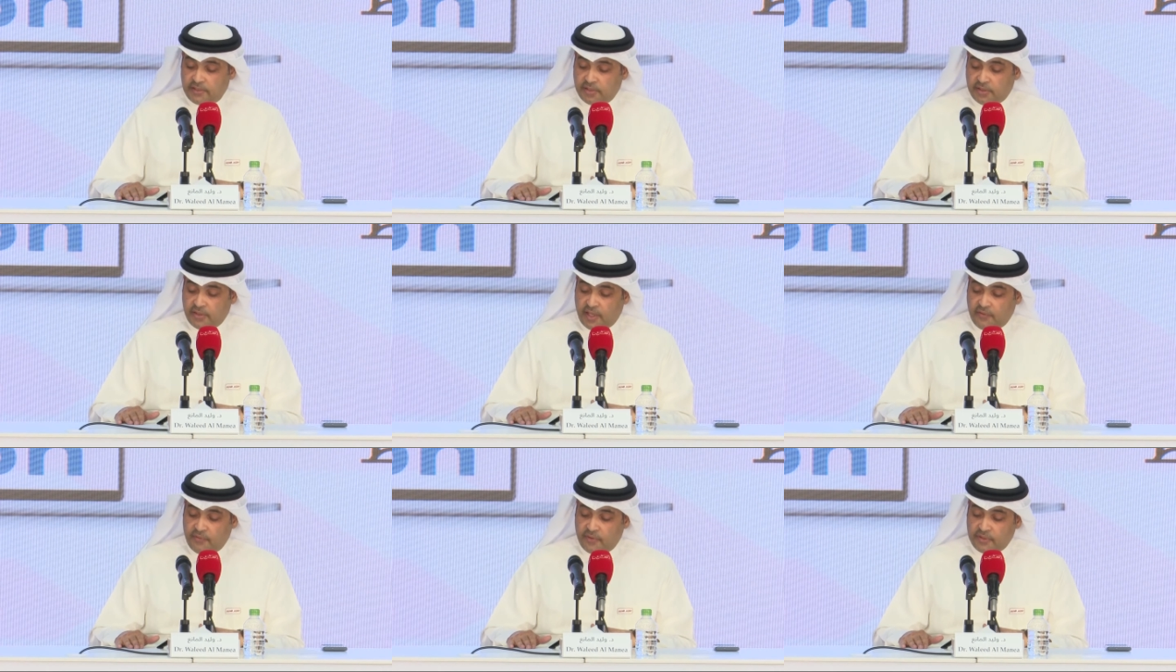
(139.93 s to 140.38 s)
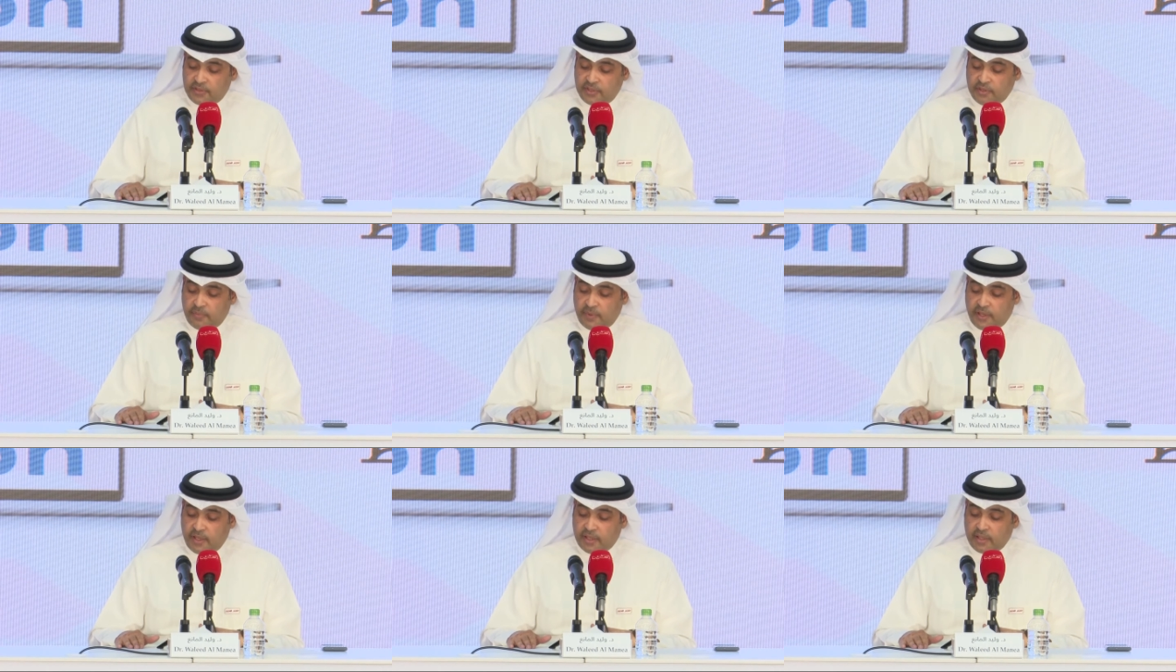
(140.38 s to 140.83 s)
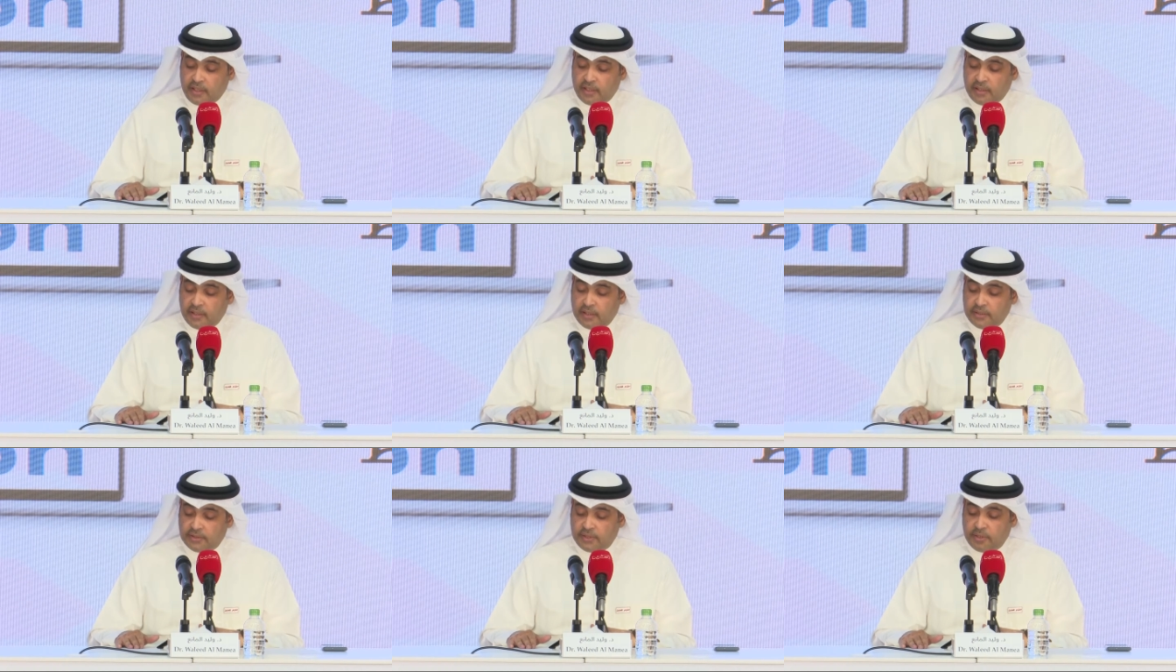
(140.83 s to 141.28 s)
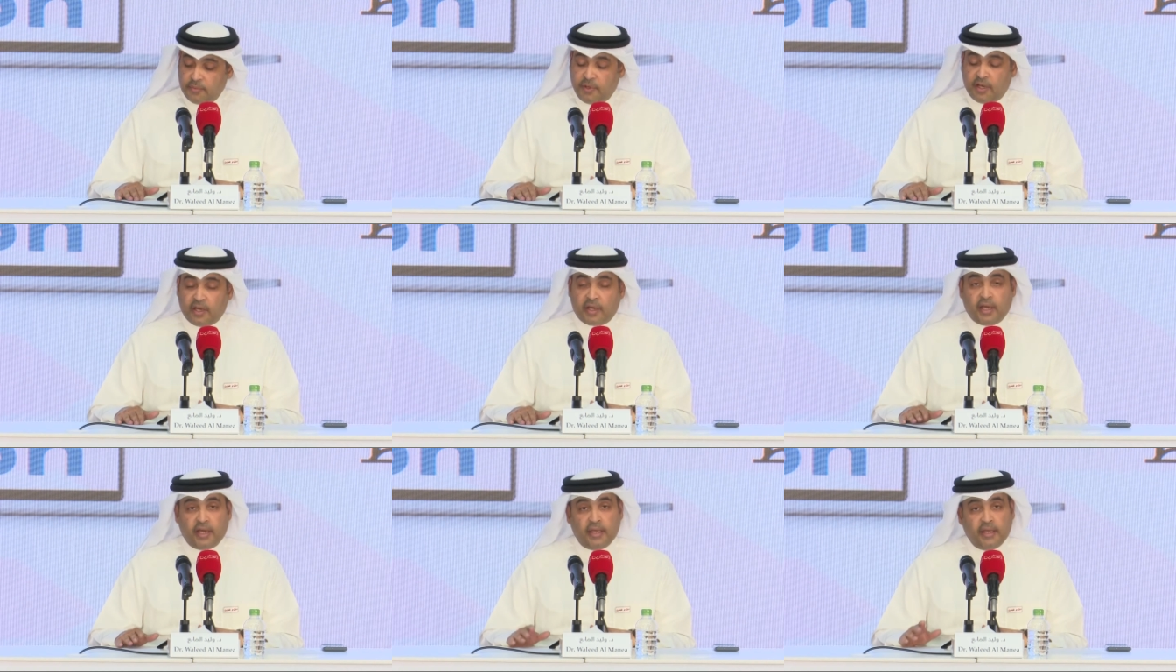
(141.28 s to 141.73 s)
আরেকটা হচ্ছে
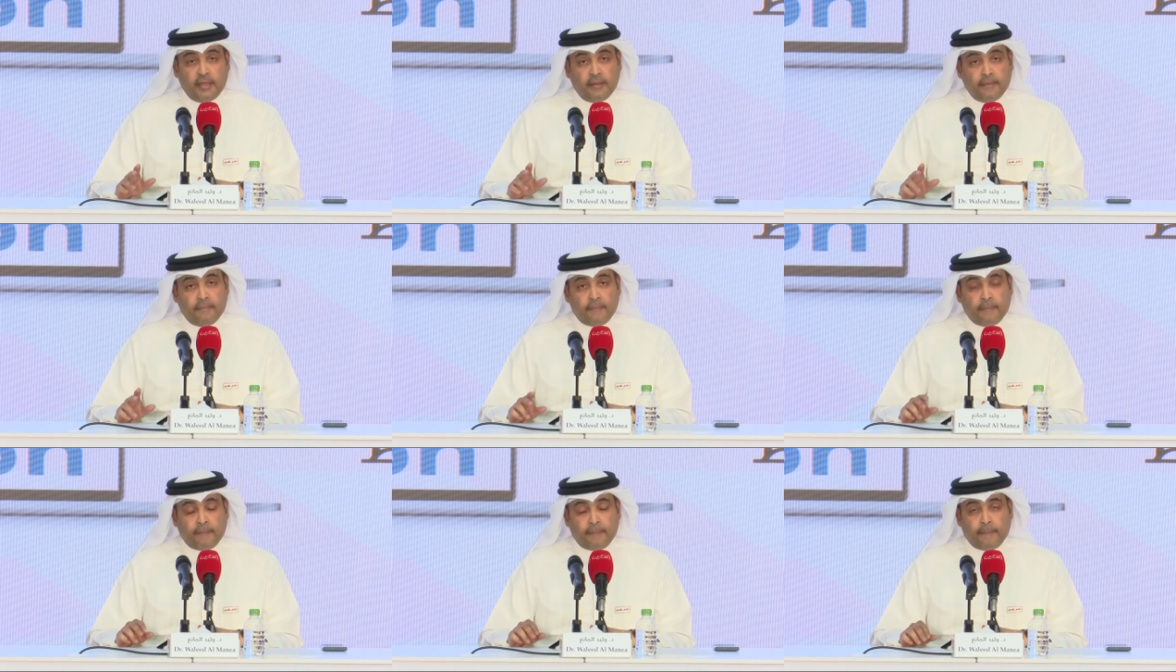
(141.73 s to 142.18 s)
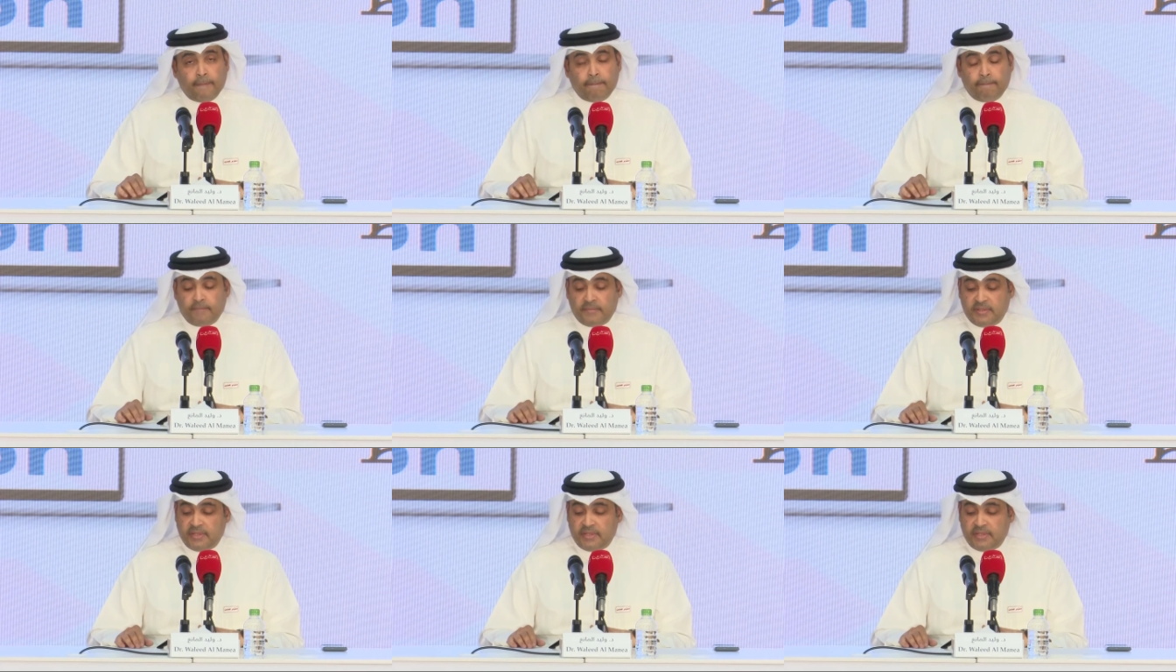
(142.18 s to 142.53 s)
গালফ ইয়ার